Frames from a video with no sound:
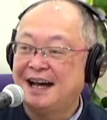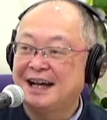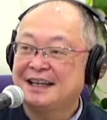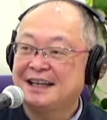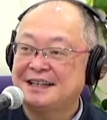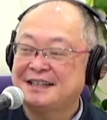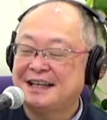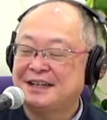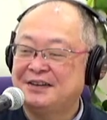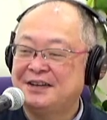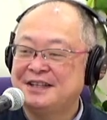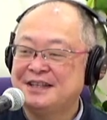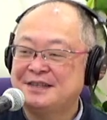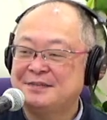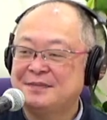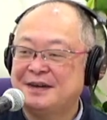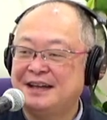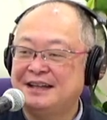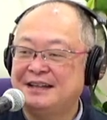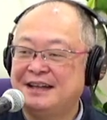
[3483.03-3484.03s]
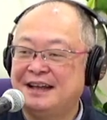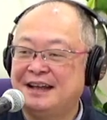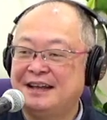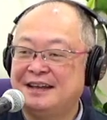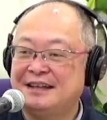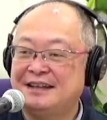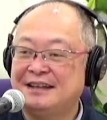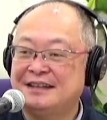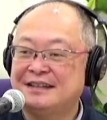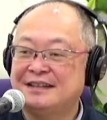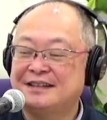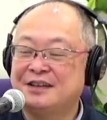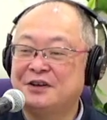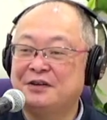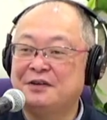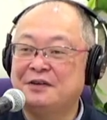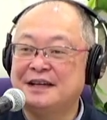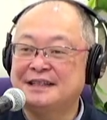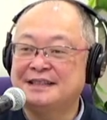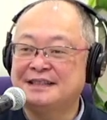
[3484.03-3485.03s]
今朝の一枚です。
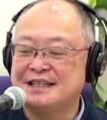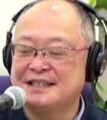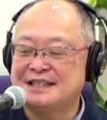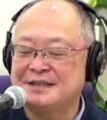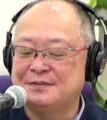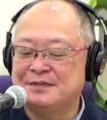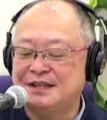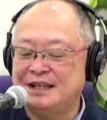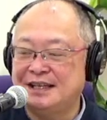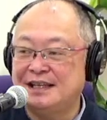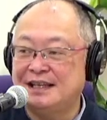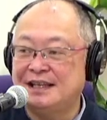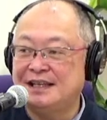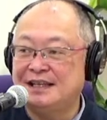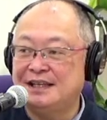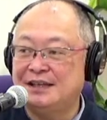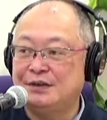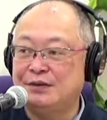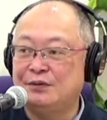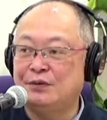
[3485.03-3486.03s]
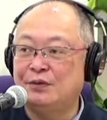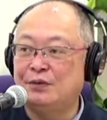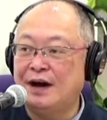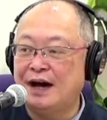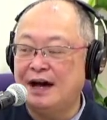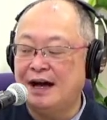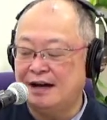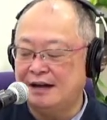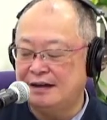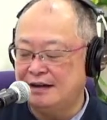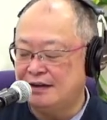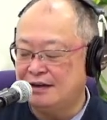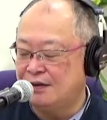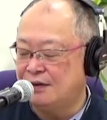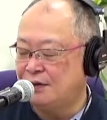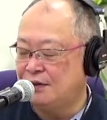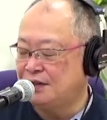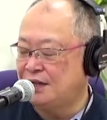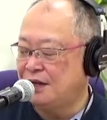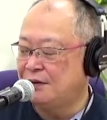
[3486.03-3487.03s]
今日は久しぶりにわん
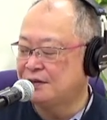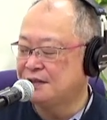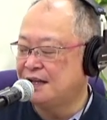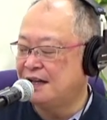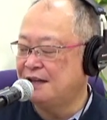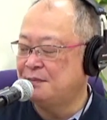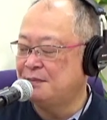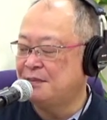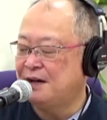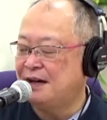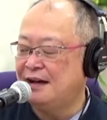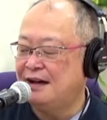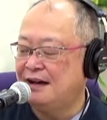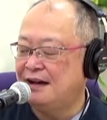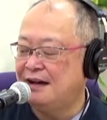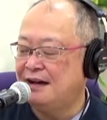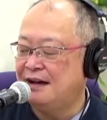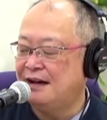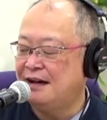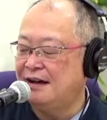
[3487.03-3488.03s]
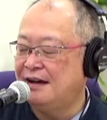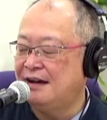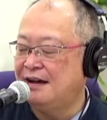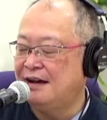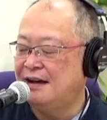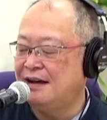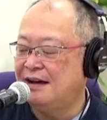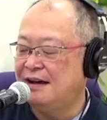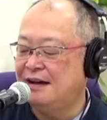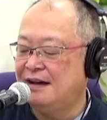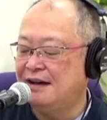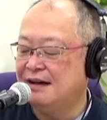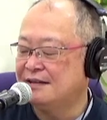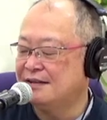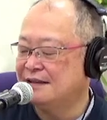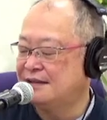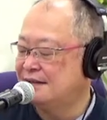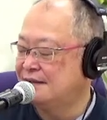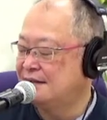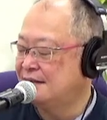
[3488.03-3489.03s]
こでございま
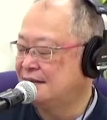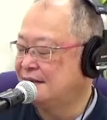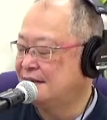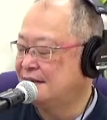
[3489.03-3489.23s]
す。